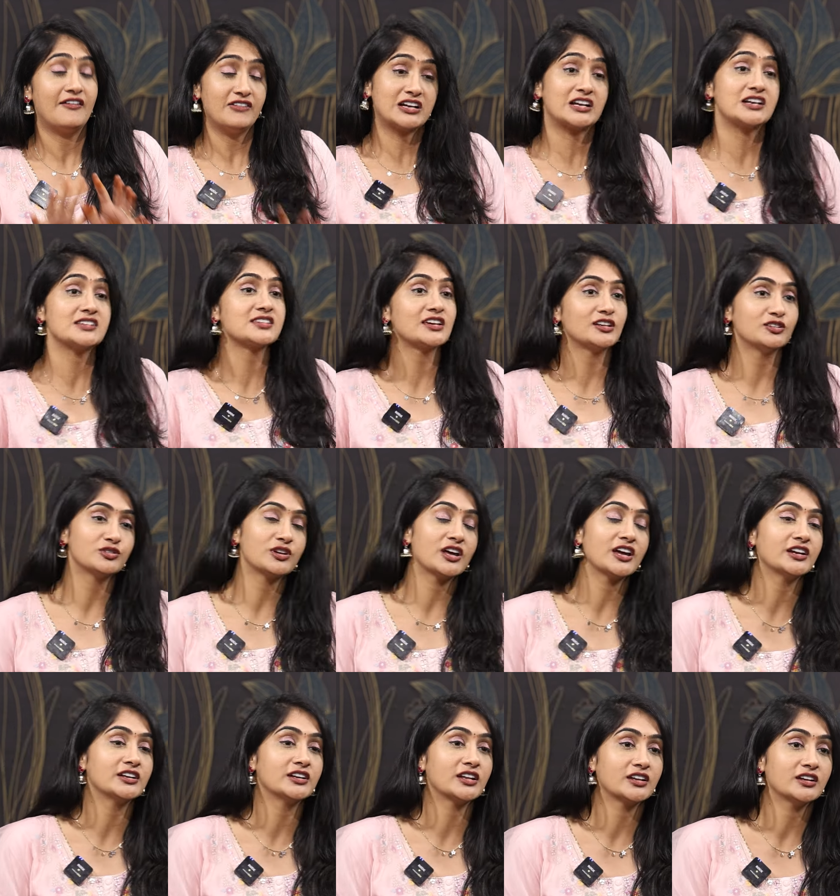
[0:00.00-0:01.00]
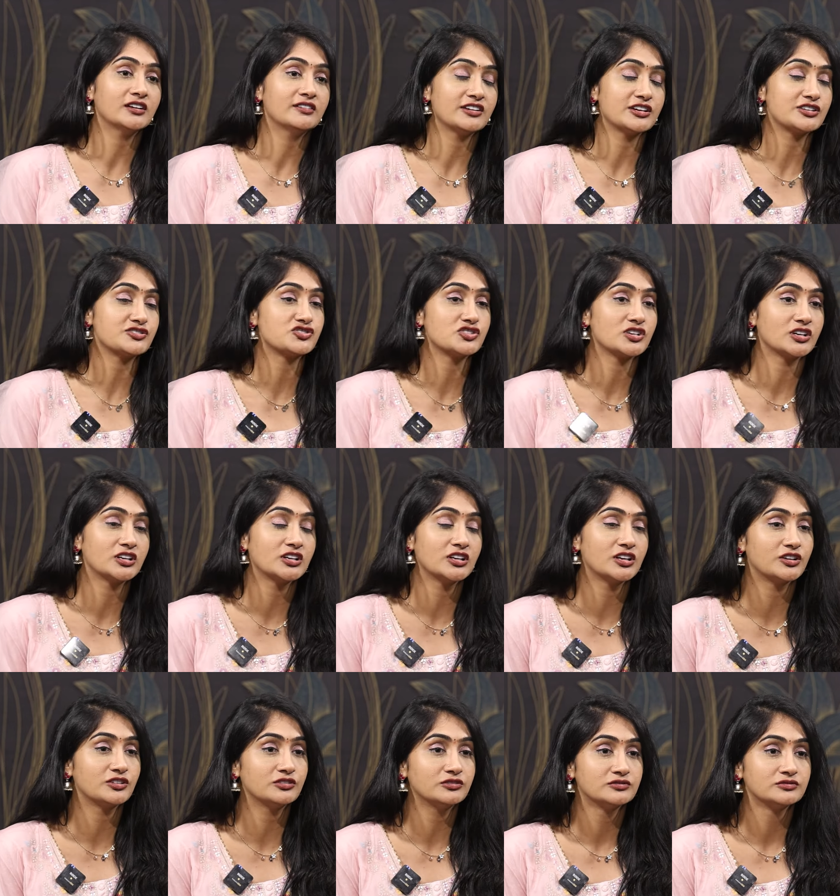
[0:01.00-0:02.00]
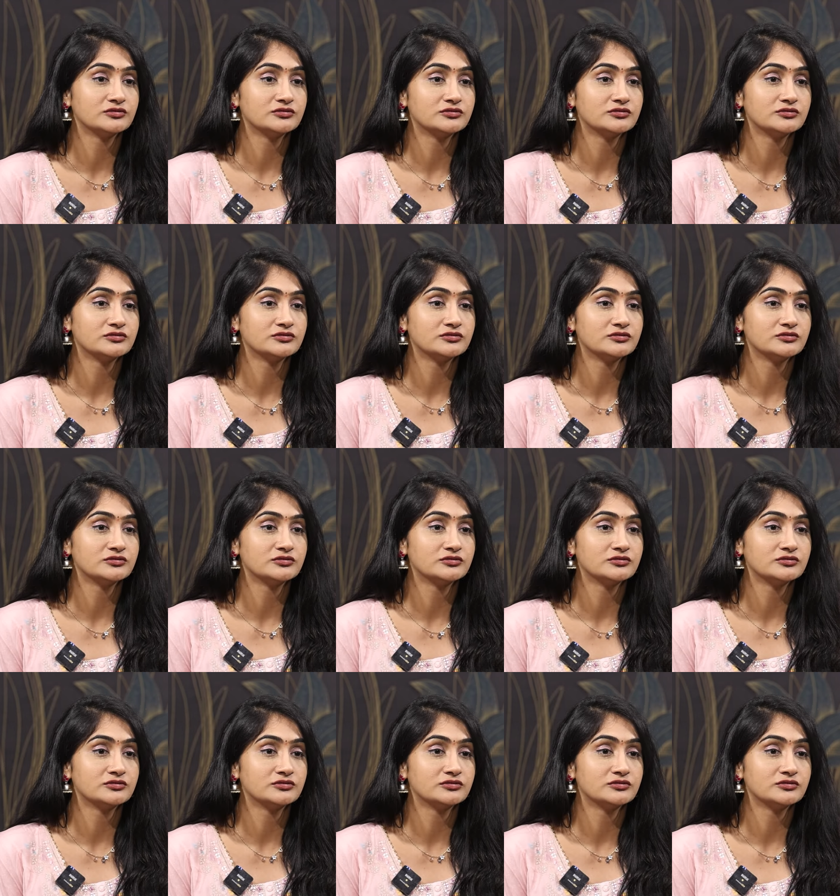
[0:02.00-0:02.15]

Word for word: అవకాశాలు ఉన్నాయంటారా వైఎస్ జగన్ గారు